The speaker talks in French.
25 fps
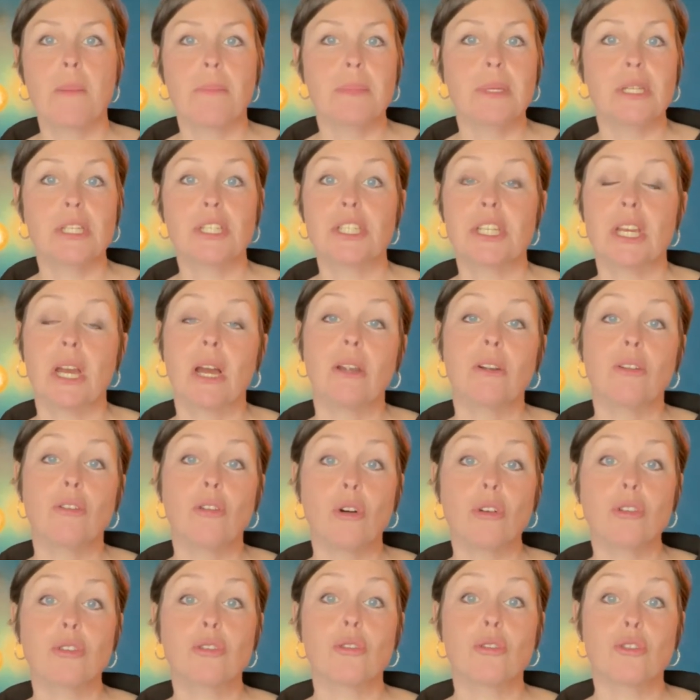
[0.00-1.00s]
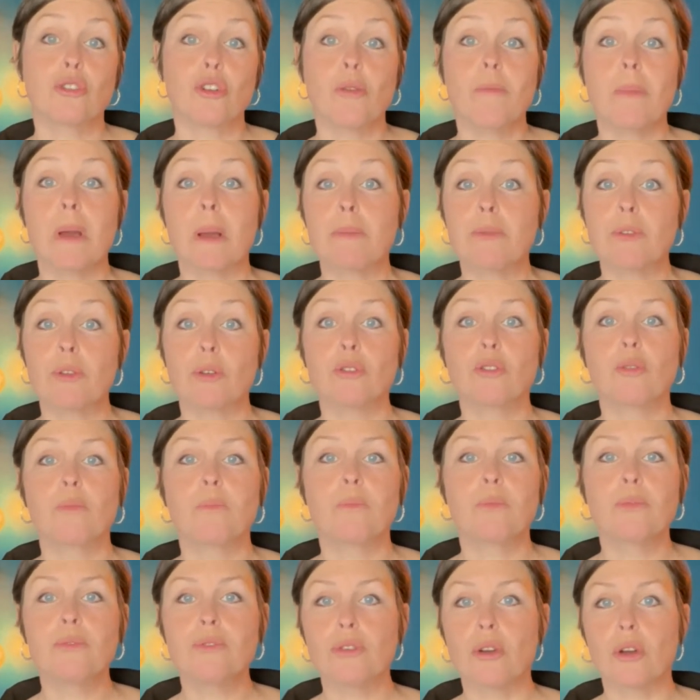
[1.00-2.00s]
mes chiens lorsque je m'absente
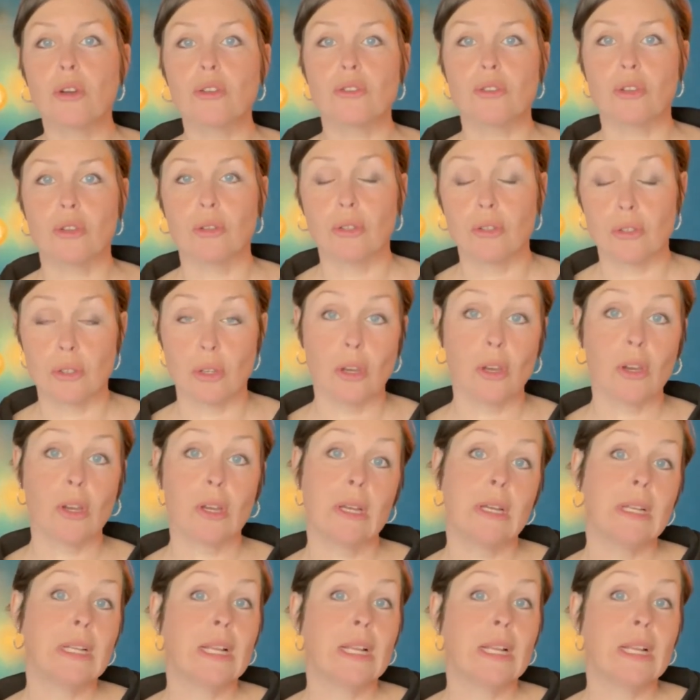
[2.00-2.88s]
plusieurs heures